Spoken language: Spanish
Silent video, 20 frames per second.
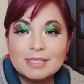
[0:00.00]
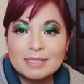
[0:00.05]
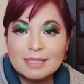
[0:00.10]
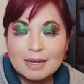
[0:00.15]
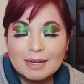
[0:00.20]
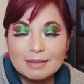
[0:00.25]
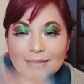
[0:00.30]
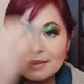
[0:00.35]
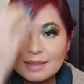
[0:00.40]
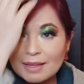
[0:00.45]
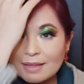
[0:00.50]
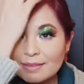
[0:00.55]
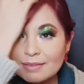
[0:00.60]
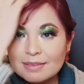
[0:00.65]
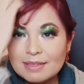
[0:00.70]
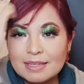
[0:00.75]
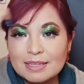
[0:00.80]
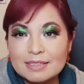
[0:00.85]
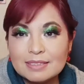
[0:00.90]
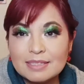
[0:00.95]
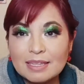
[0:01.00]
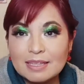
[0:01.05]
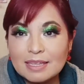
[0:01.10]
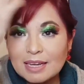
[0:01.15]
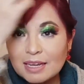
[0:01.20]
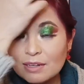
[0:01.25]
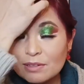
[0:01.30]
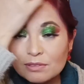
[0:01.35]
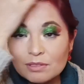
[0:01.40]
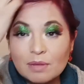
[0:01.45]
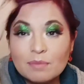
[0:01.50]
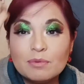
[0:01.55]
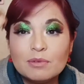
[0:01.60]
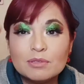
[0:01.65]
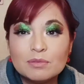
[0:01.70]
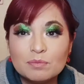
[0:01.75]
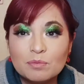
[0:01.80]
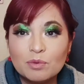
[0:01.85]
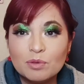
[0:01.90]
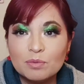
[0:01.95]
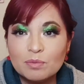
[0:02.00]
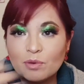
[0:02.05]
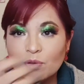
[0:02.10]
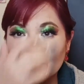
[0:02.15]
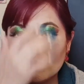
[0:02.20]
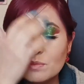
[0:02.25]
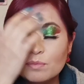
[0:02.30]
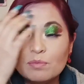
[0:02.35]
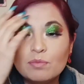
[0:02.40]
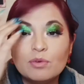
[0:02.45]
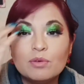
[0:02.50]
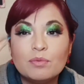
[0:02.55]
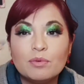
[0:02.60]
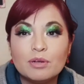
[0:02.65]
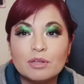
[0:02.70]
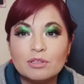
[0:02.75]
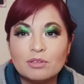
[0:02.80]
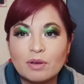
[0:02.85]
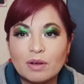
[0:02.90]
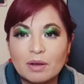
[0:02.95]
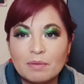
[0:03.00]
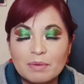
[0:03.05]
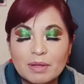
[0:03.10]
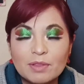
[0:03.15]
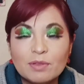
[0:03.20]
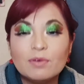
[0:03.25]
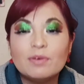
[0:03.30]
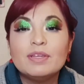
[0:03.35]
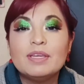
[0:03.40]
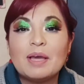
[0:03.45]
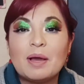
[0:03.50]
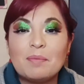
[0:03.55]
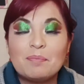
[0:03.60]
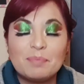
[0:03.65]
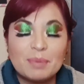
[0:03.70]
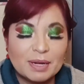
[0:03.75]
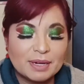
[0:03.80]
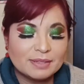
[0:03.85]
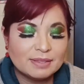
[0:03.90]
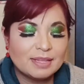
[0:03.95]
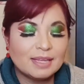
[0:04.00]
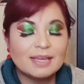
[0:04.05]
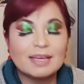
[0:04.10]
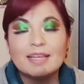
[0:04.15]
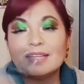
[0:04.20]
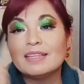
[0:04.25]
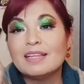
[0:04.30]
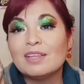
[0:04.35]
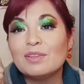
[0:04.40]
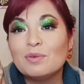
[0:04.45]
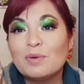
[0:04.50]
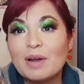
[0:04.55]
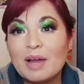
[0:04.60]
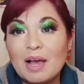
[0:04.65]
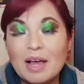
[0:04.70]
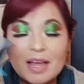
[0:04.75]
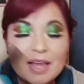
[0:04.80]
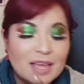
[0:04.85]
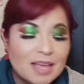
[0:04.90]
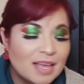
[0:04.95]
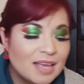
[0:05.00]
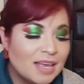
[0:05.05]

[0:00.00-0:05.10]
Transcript: hidratantes, te dejan los labios muy con muy bonito acabado y aparte que te dura,